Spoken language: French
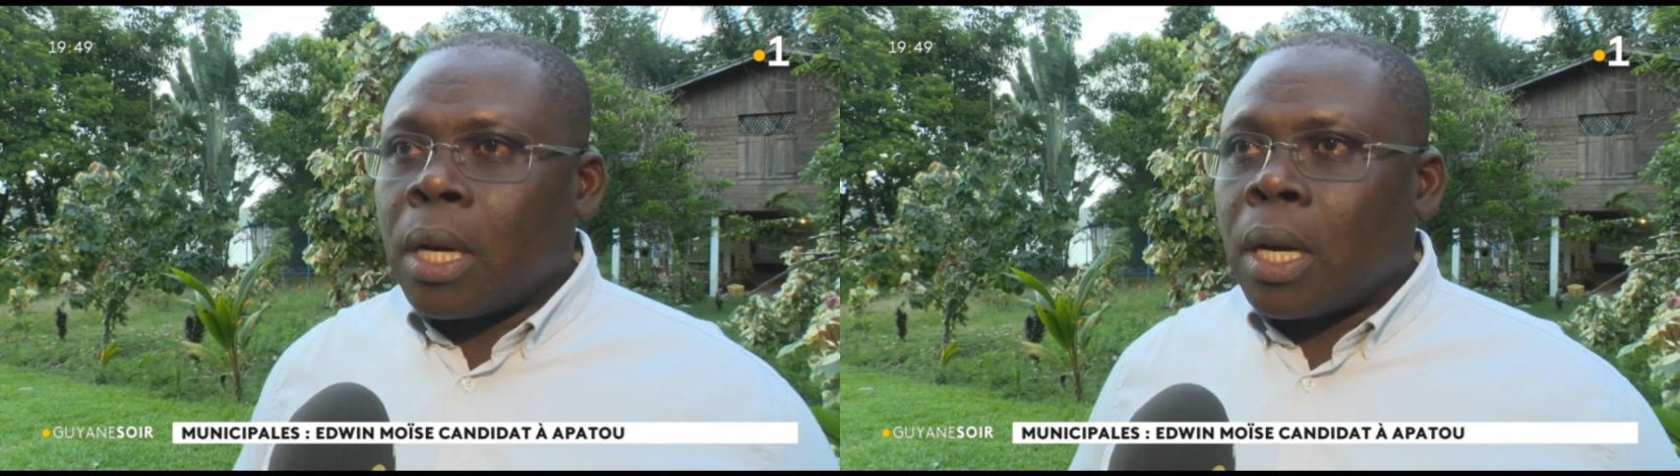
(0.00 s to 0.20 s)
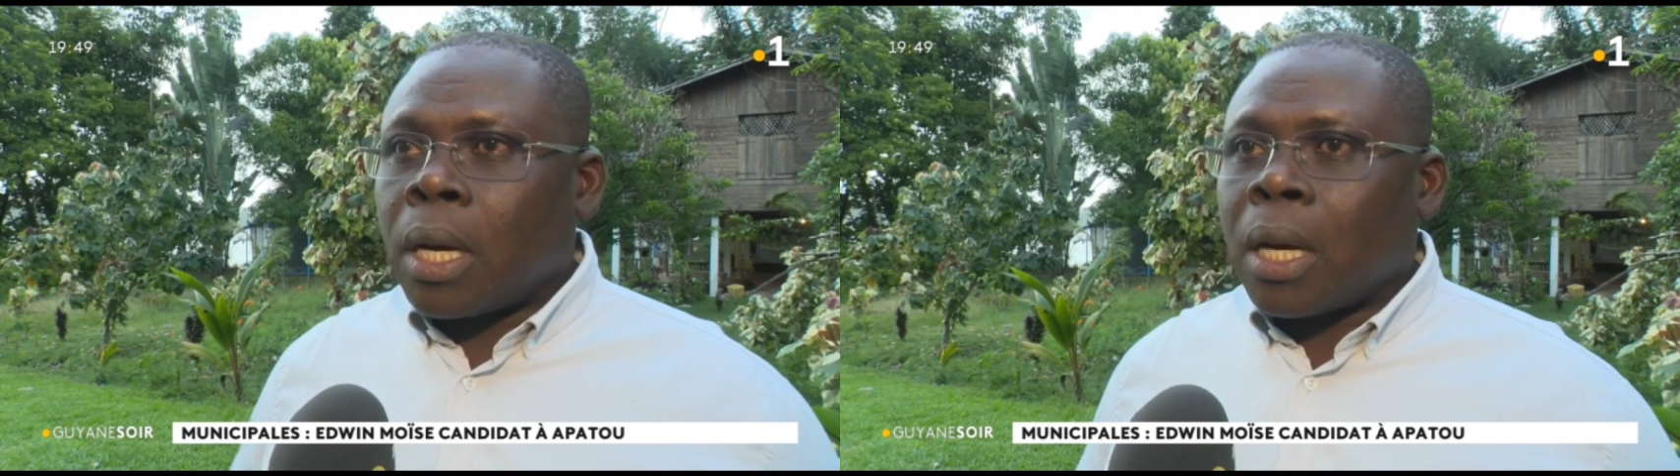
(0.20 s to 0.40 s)

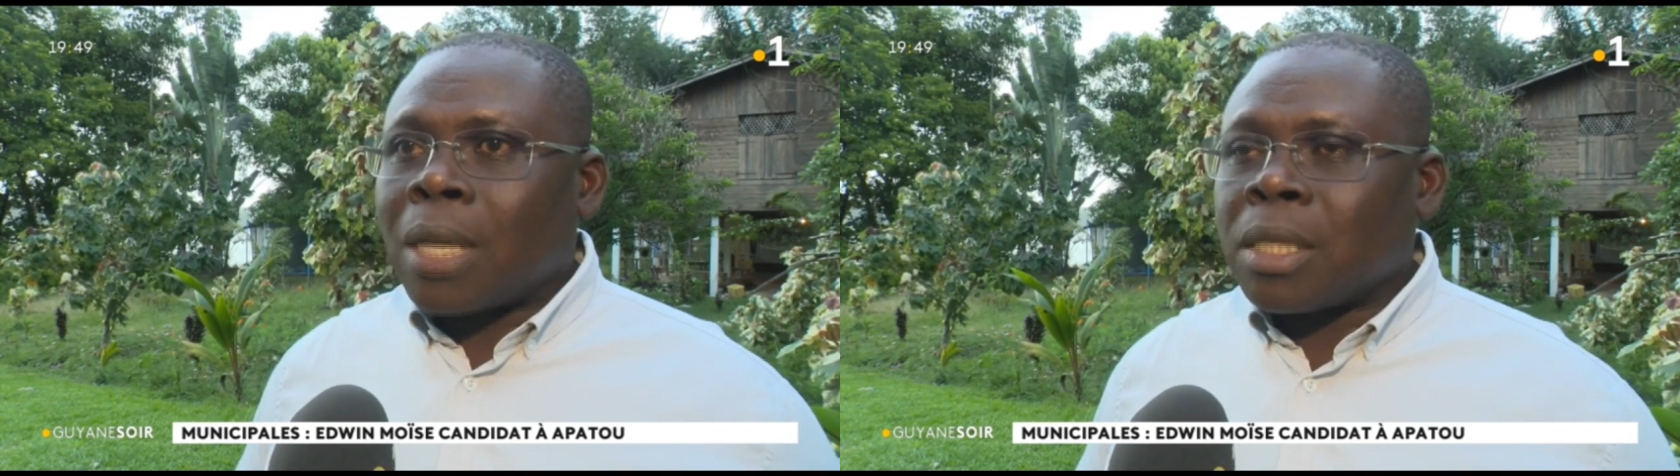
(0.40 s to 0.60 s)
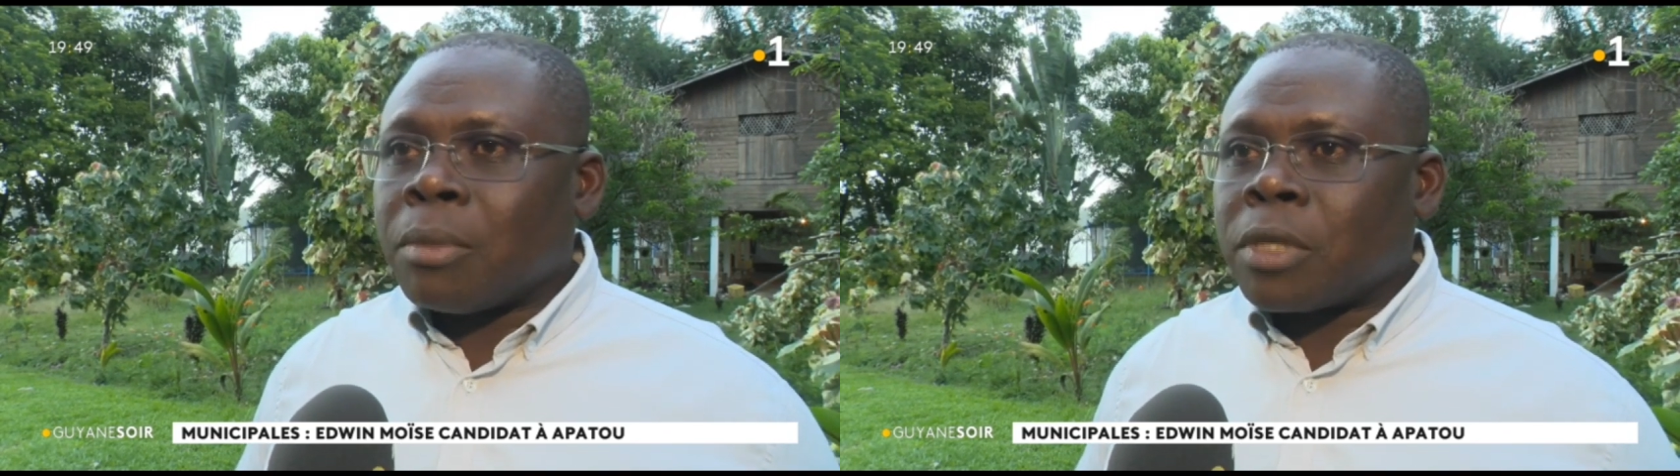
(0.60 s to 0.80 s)

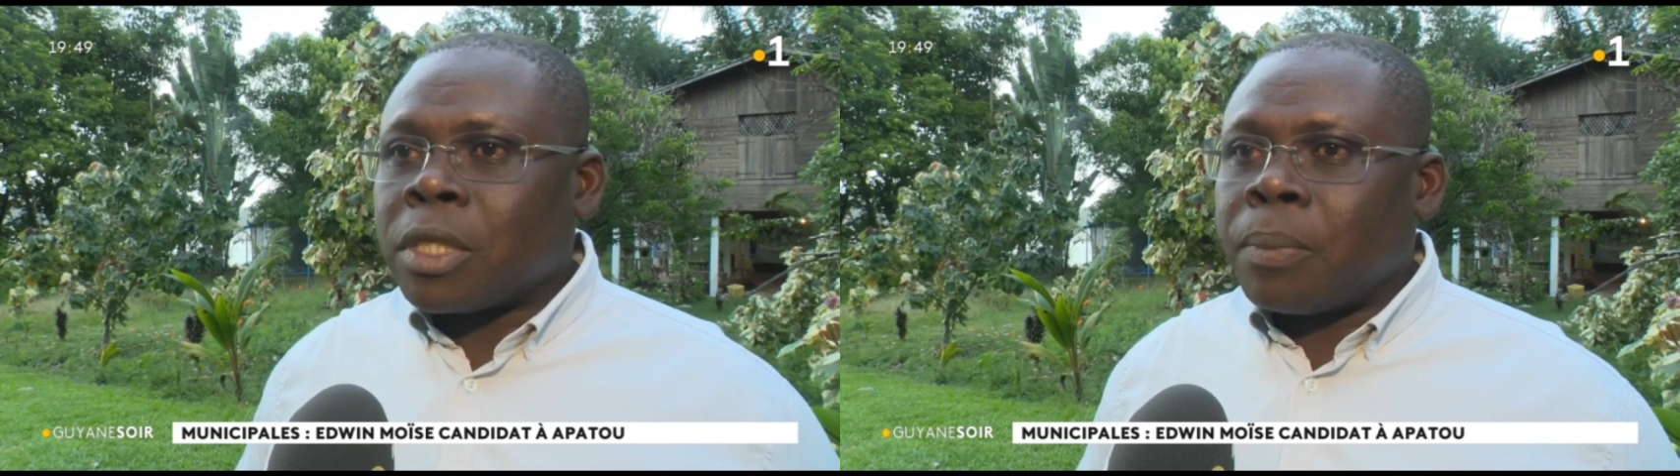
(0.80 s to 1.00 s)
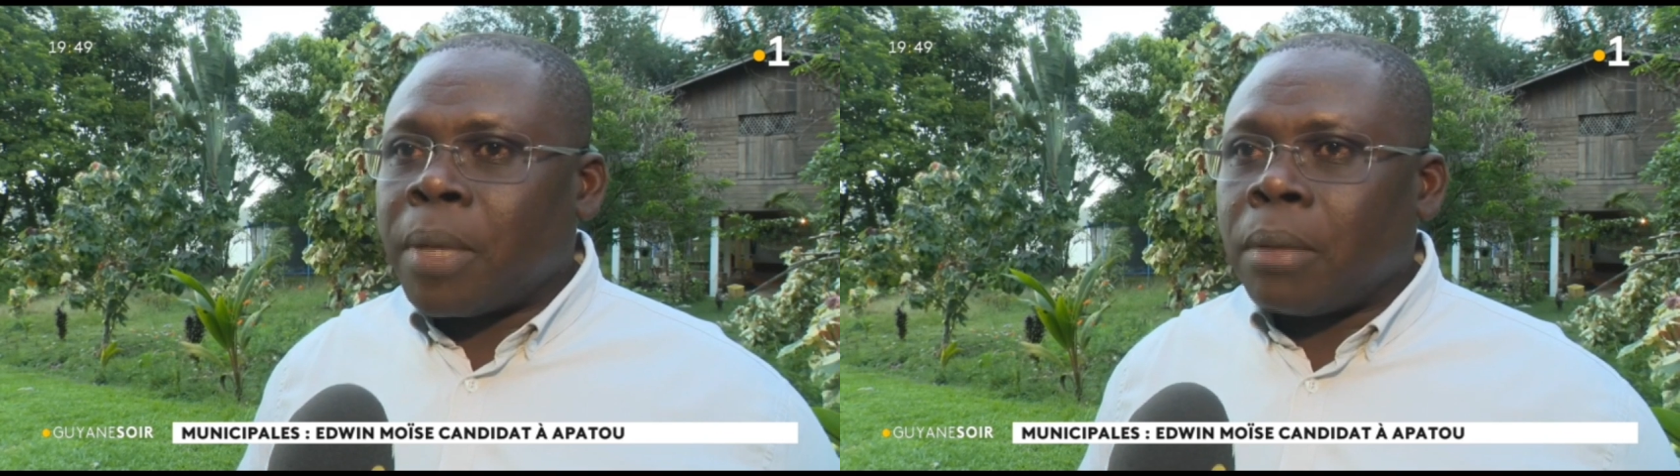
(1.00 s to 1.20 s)
à,
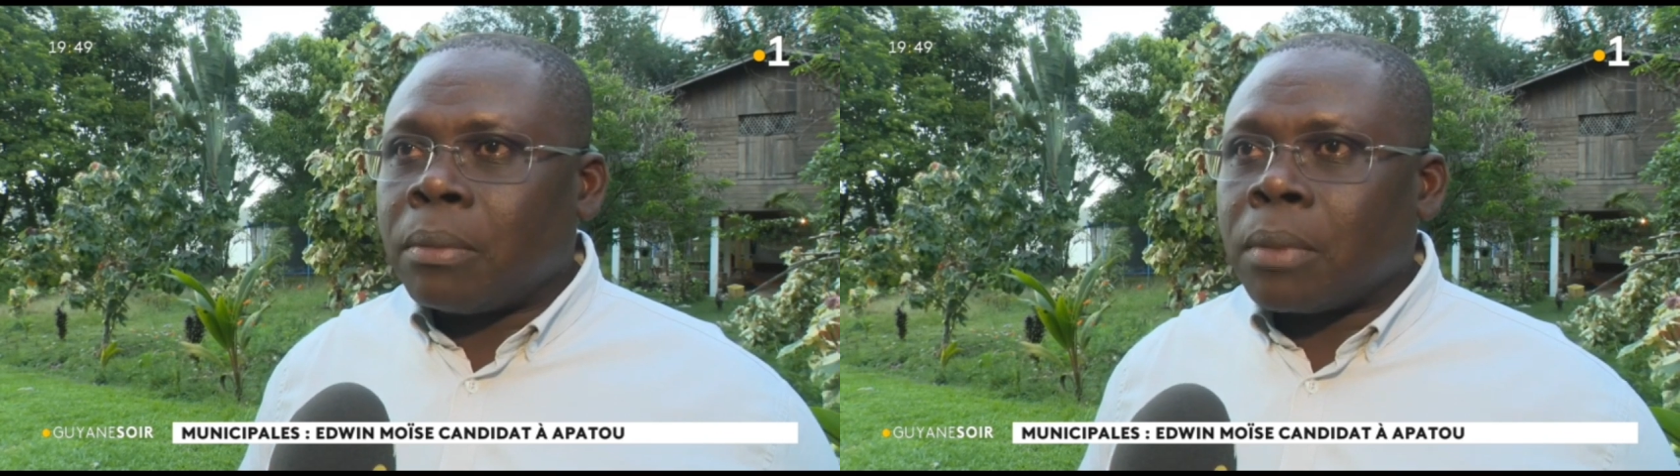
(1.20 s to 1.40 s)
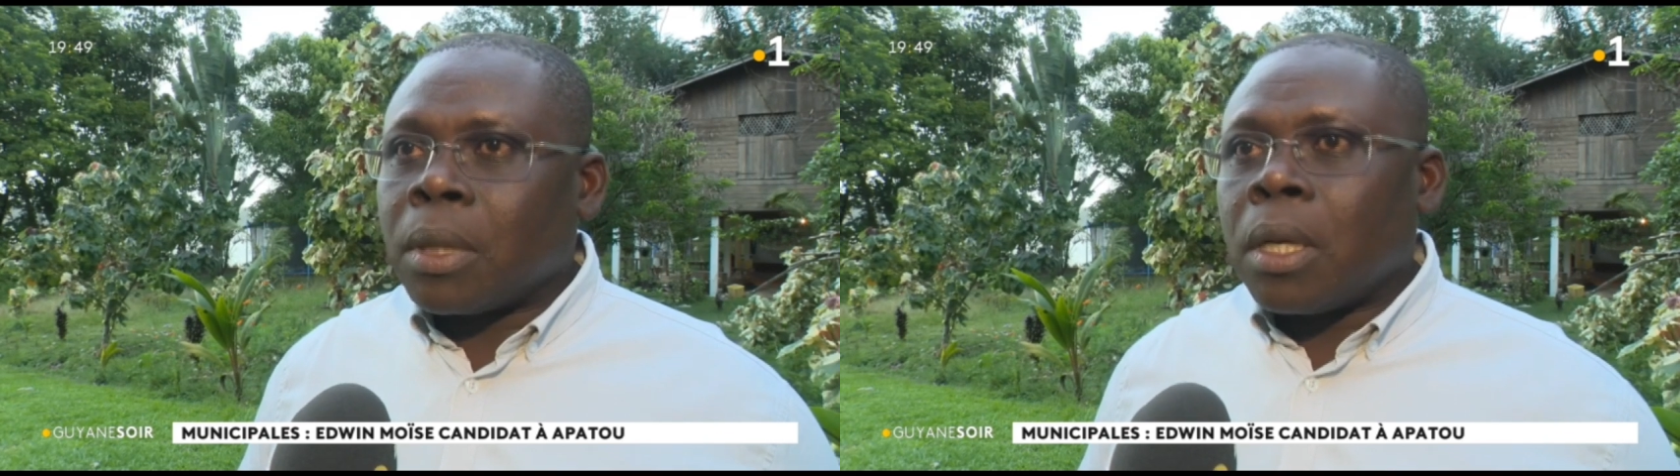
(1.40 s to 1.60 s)
s'émanciper,